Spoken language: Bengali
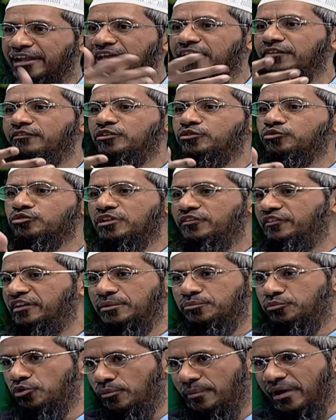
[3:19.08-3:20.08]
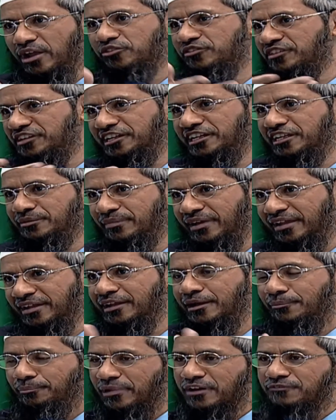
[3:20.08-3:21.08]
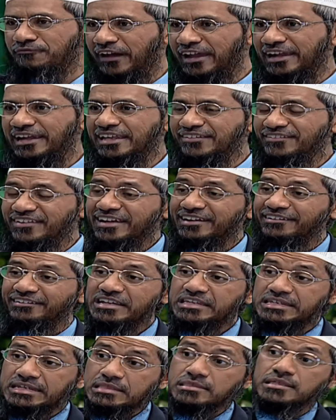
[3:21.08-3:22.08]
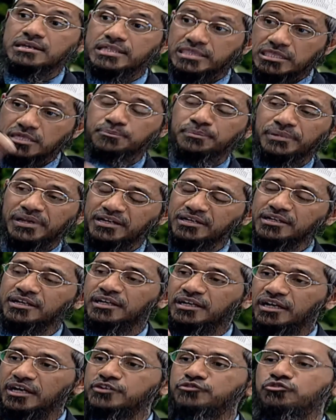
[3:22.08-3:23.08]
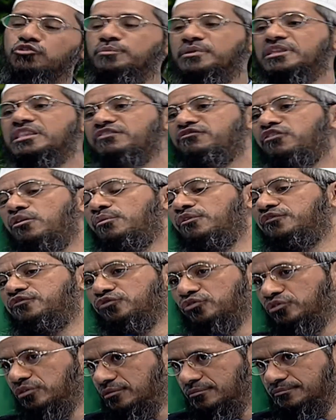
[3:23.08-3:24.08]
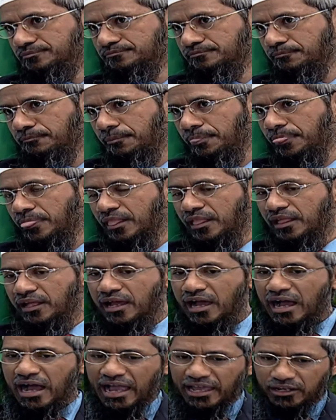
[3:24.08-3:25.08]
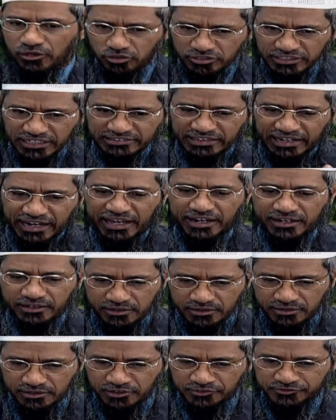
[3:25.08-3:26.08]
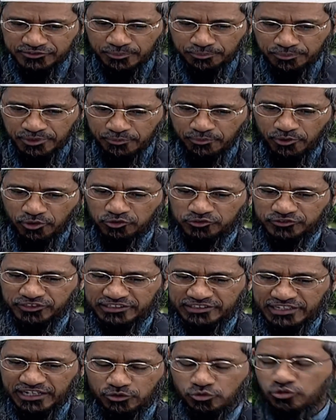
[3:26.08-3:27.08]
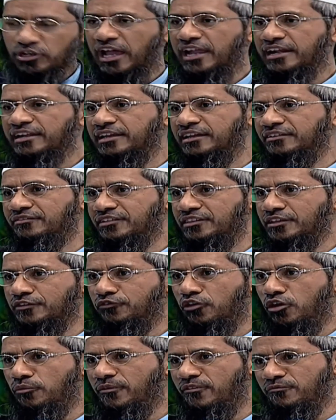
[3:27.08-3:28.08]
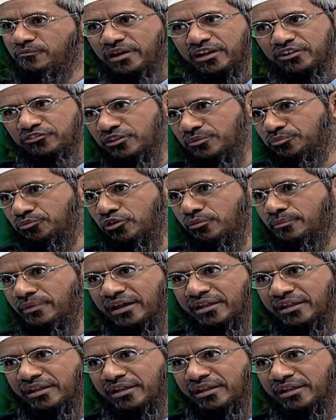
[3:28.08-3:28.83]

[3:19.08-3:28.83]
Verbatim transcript: আর গরিব আর অভাবগ্রস্তদের দেব তবে যখন গরিব মানুষ পাবে তখন সে পাবে খাবার হিসেবে আমি জানি কিছু লোক বলেন জাকাতুল ফিতরা হিসেবে গরিব মানুষকে টাকা দেয়া